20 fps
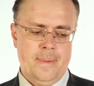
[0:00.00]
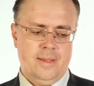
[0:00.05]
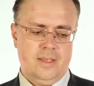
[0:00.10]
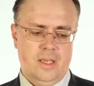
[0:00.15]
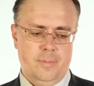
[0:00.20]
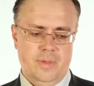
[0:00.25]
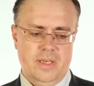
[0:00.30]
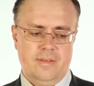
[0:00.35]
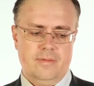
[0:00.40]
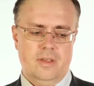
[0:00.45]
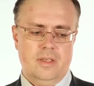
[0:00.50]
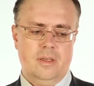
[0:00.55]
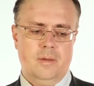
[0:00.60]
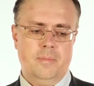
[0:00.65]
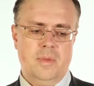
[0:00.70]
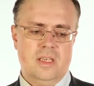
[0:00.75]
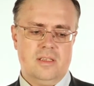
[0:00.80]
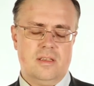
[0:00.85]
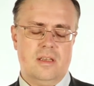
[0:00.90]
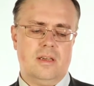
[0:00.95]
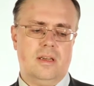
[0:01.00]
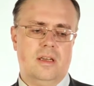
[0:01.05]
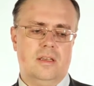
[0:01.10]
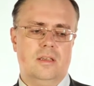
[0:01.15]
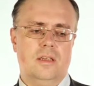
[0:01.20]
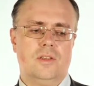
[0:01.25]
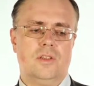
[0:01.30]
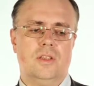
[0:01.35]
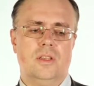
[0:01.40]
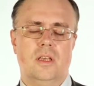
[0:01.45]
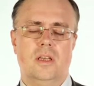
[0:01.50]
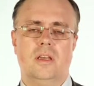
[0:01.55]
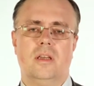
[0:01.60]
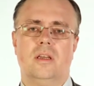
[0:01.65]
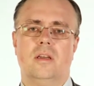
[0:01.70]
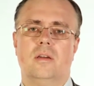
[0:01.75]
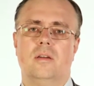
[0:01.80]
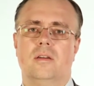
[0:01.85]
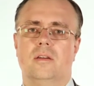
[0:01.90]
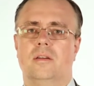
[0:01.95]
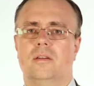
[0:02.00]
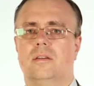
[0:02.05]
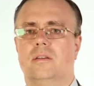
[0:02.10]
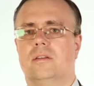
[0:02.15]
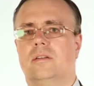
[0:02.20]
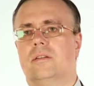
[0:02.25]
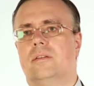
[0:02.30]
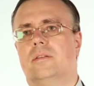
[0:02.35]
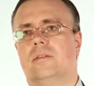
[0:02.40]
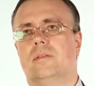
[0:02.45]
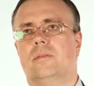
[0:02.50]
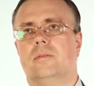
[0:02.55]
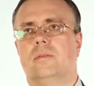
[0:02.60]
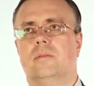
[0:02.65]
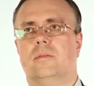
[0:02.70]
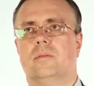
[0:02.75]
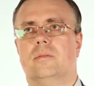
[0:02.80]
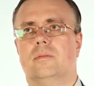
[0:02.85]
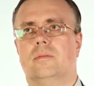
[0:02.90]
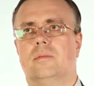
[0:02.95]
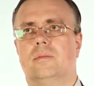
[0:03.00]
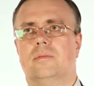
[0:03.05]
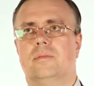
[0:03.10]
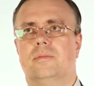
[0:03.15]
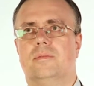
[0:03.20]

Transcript: На первое место, конечно, э,